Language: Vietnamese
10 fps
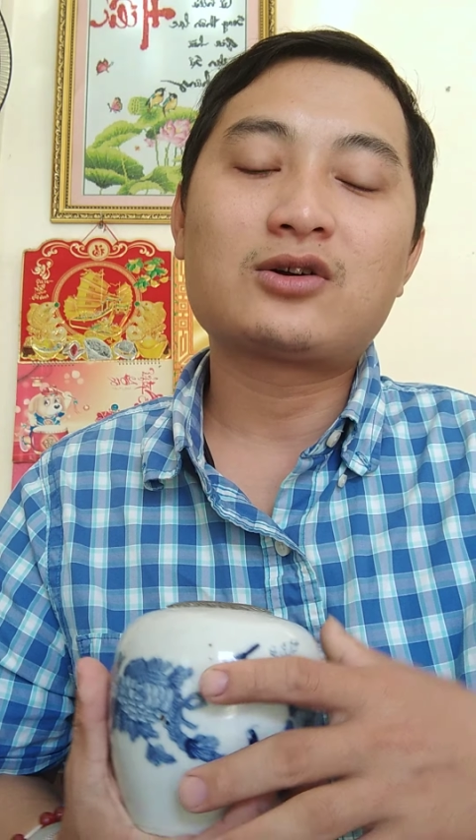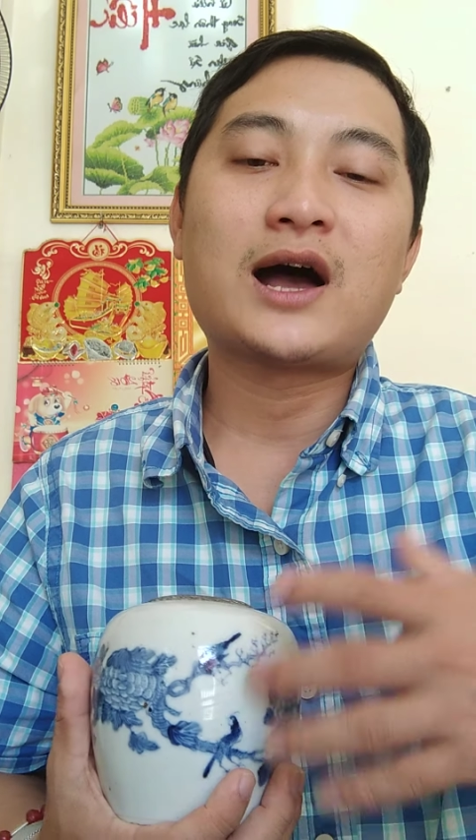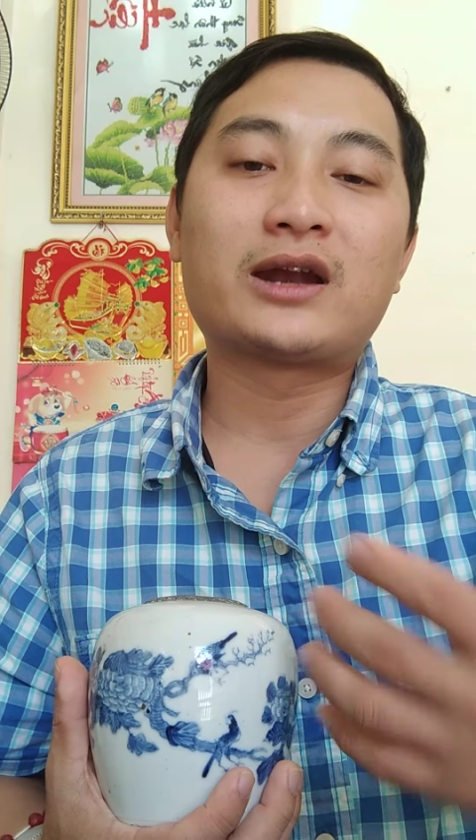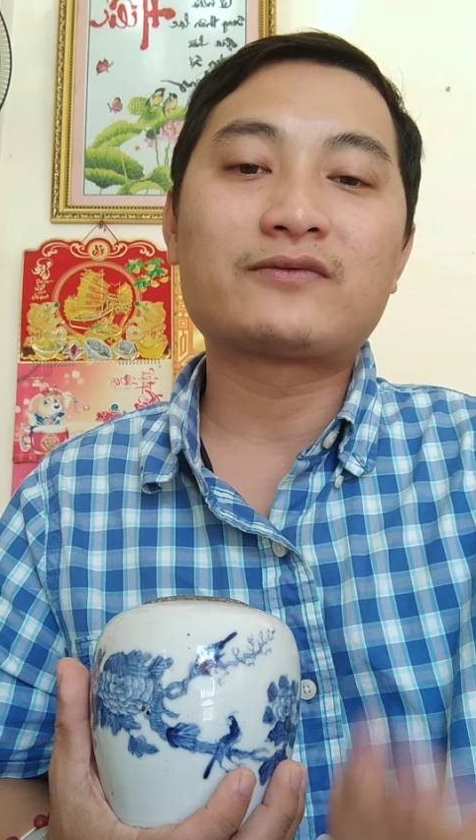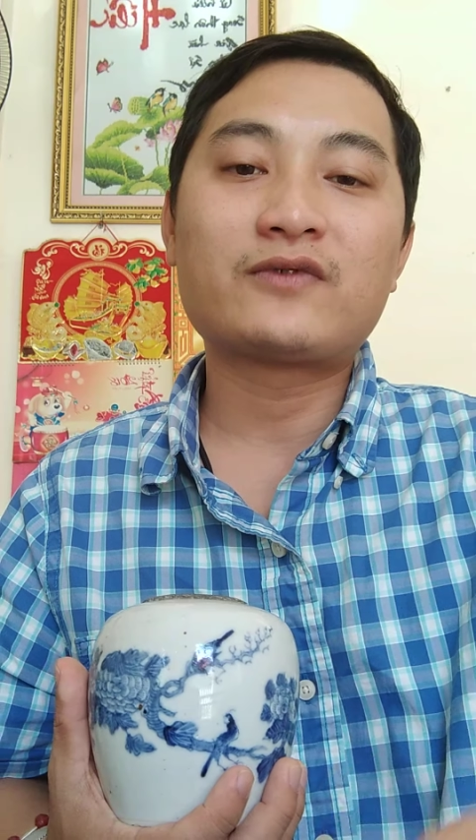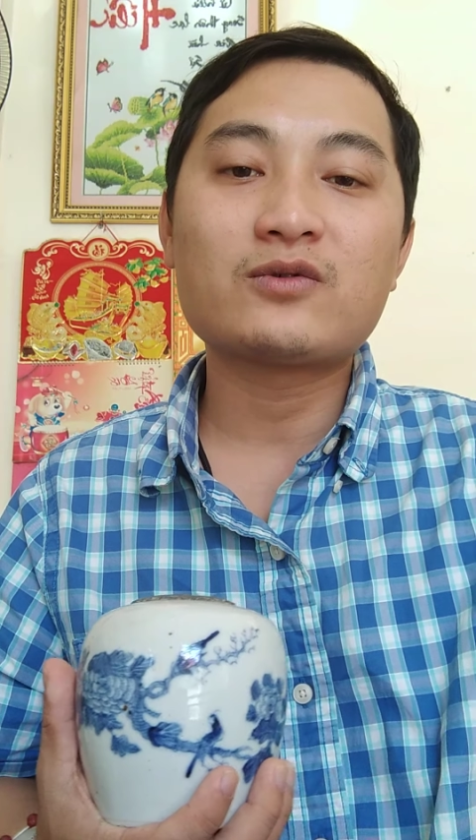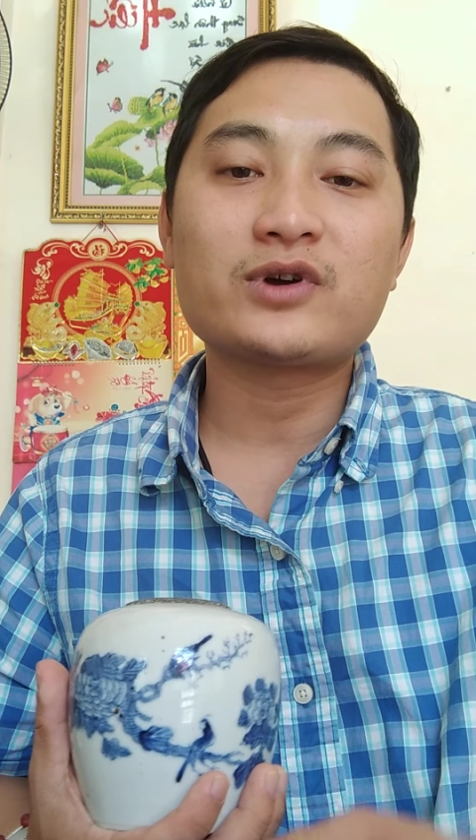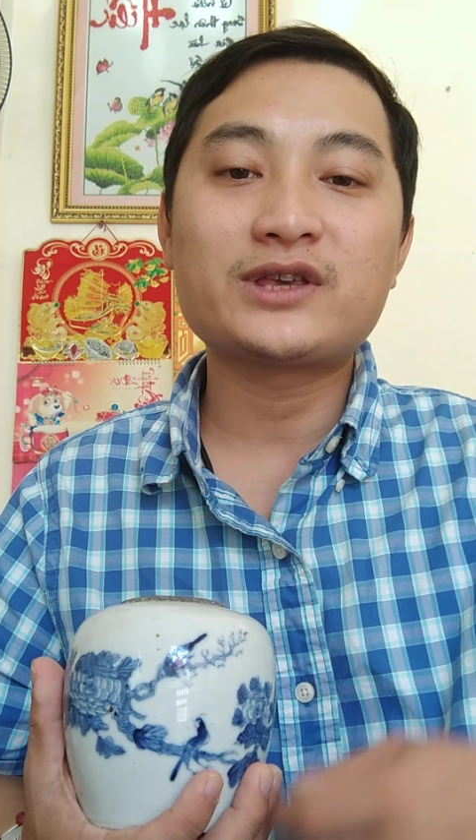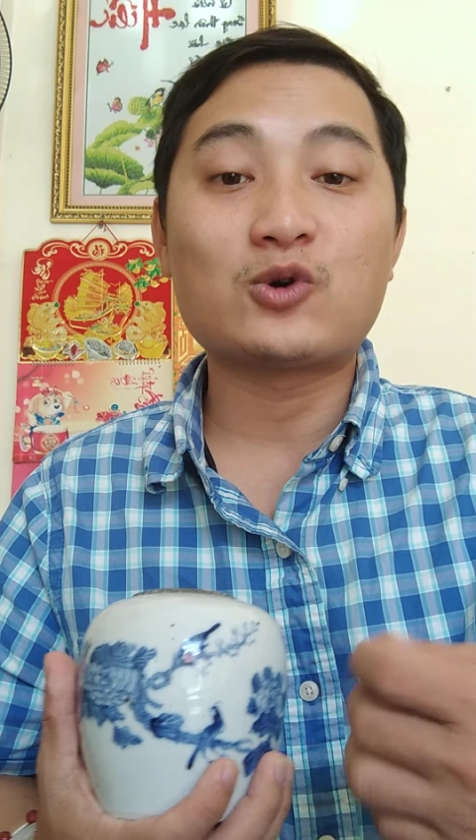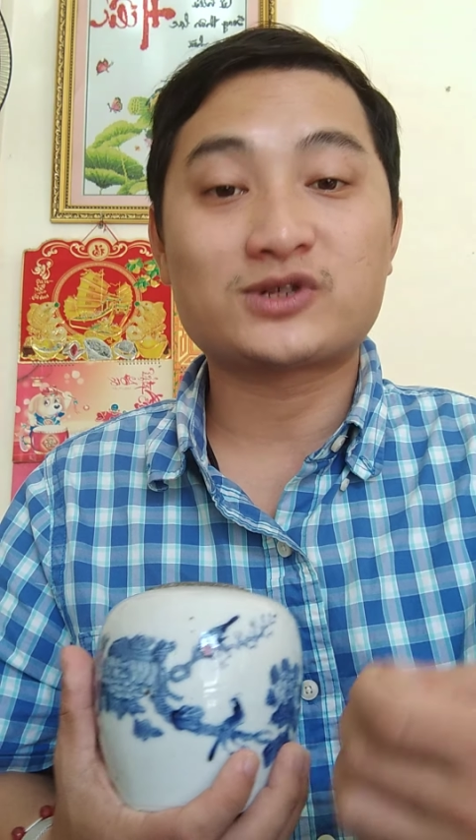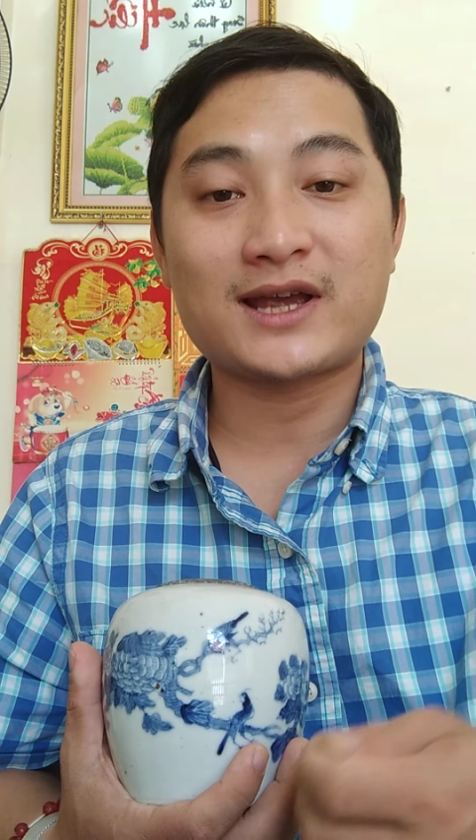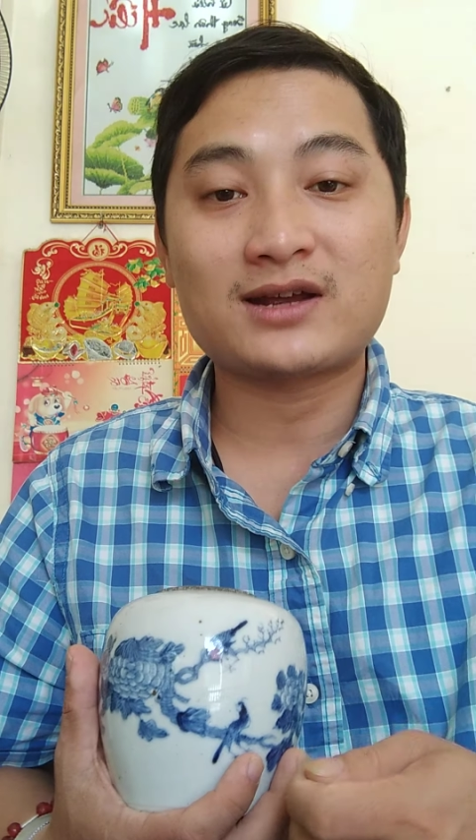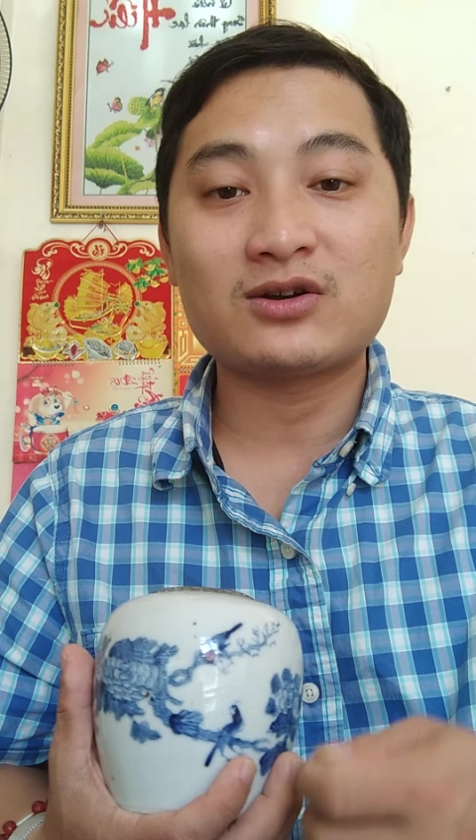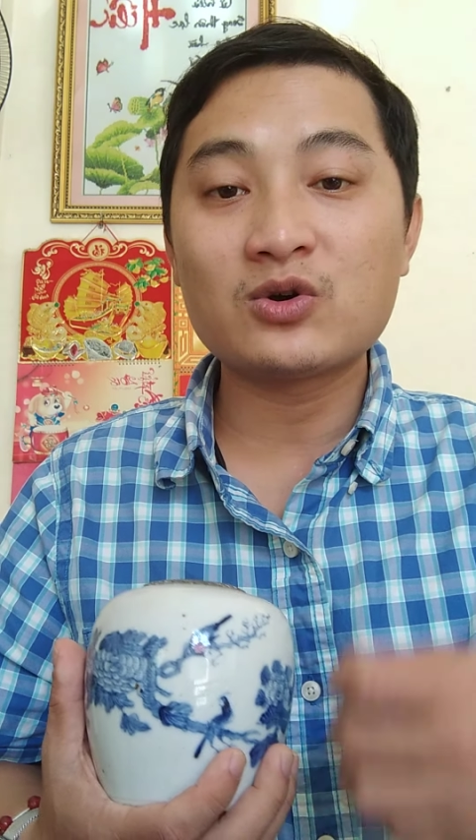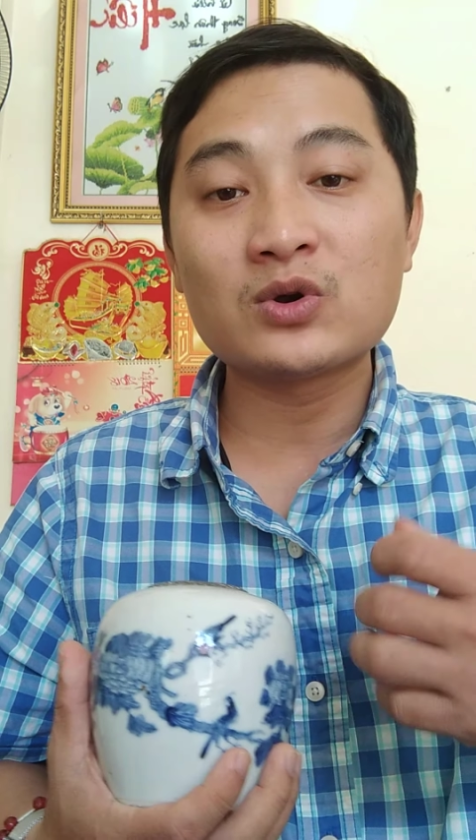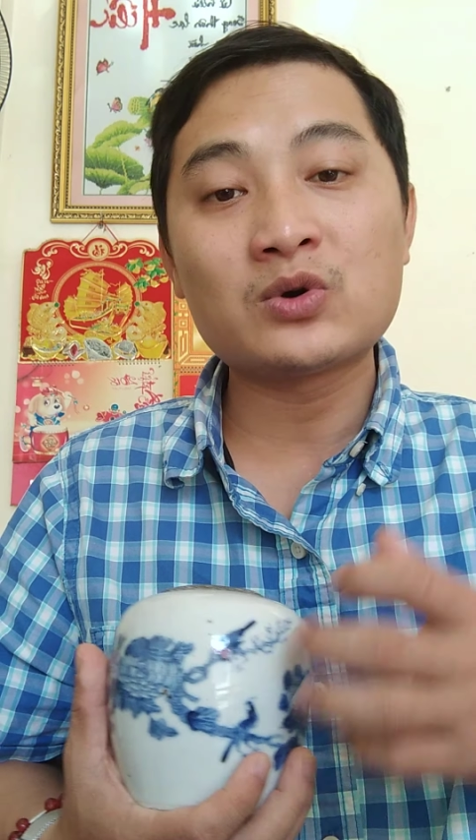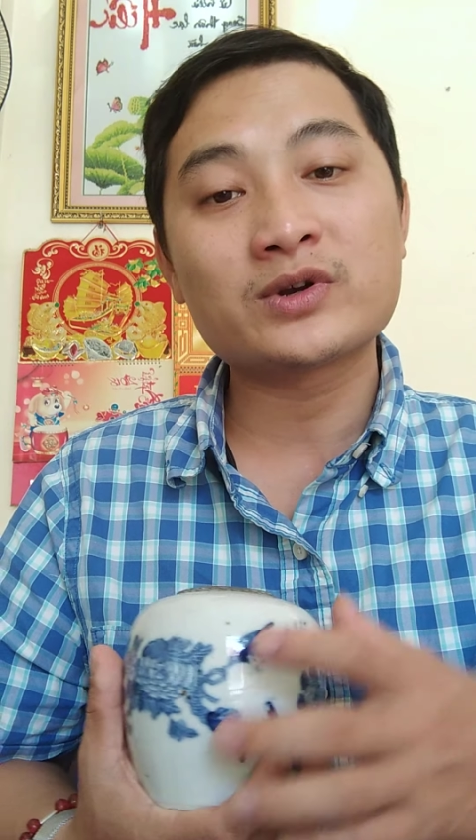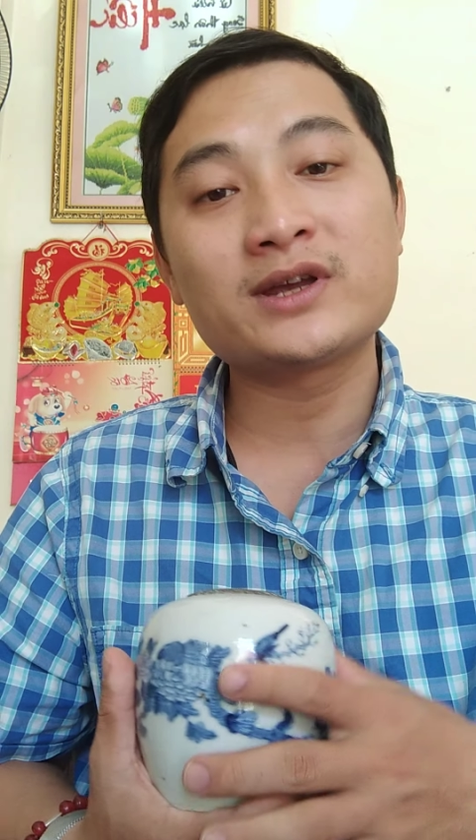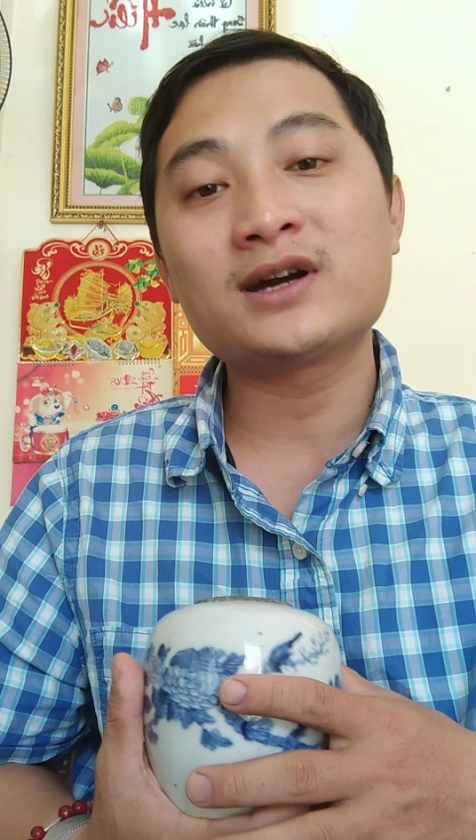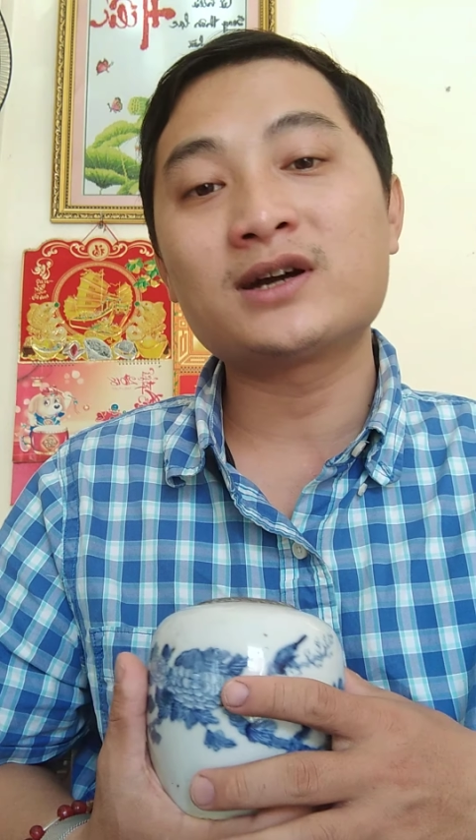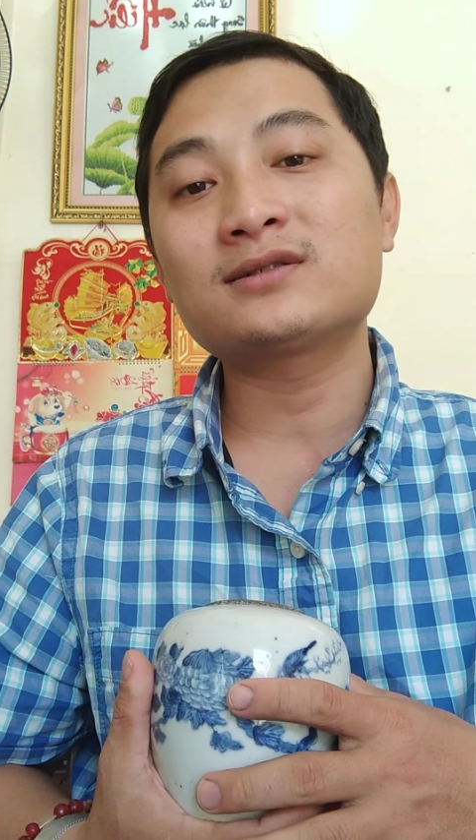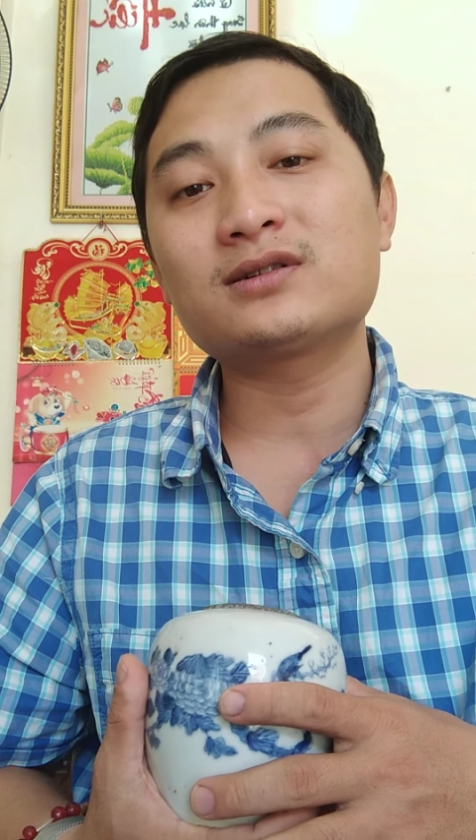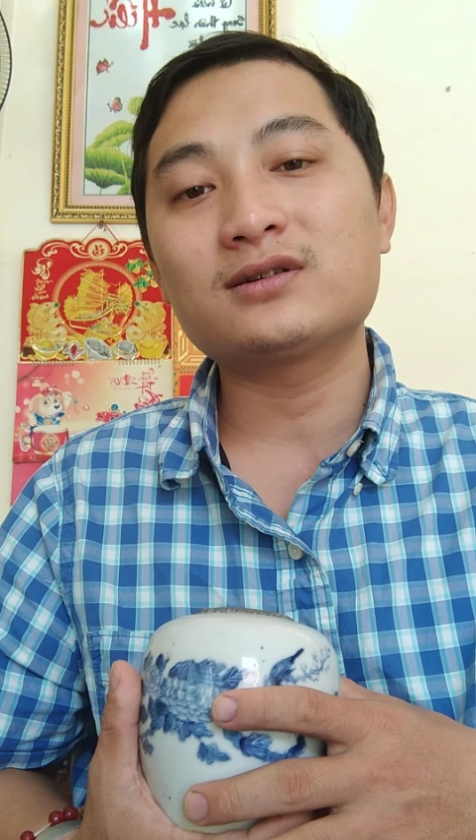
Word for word: có hạnh phúc có giàu sang luôn luôn đi đến